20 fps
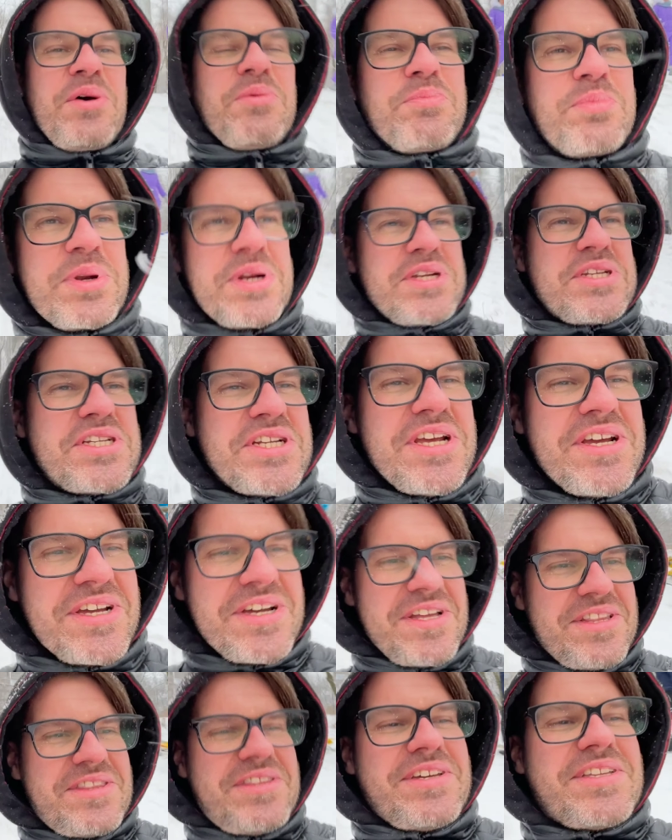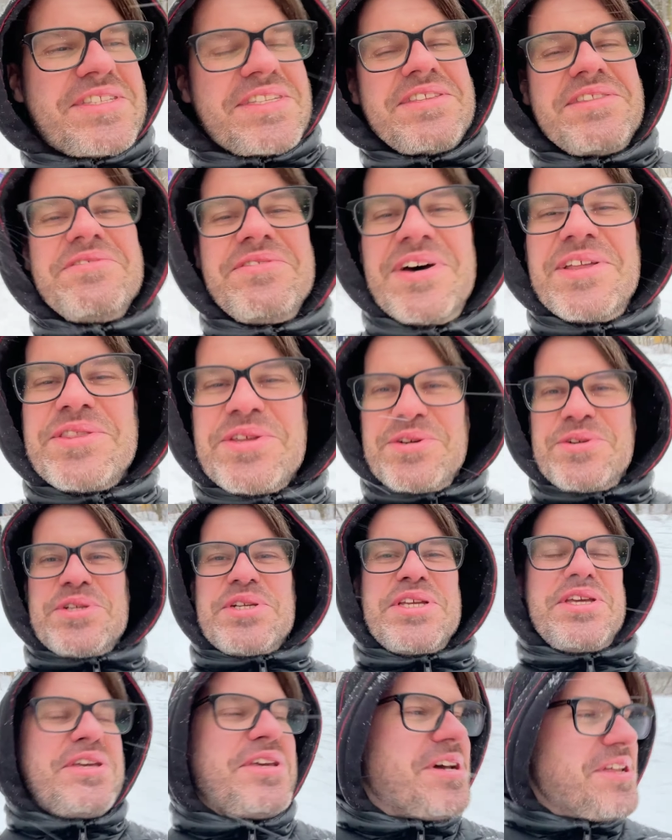приезжай кататься на
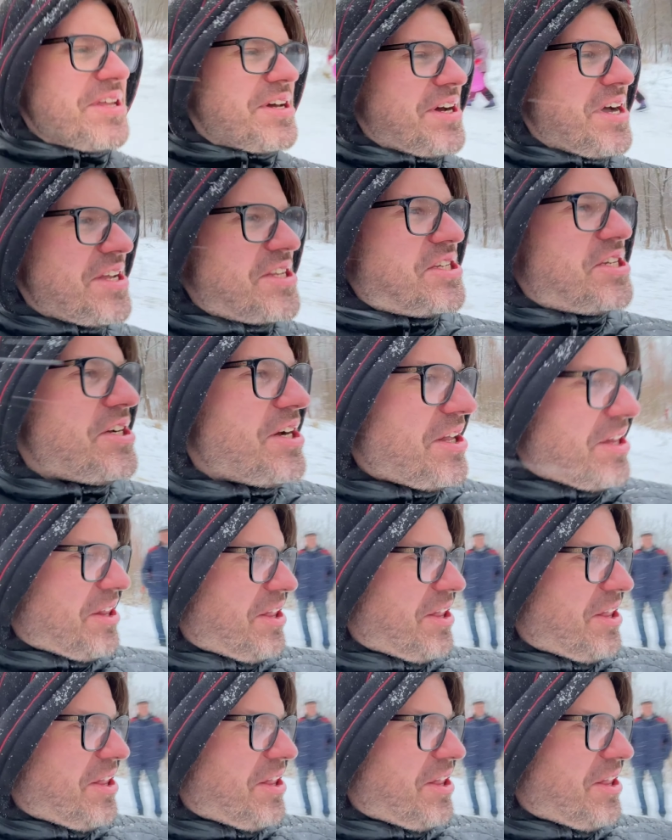ватрушке, я накачал.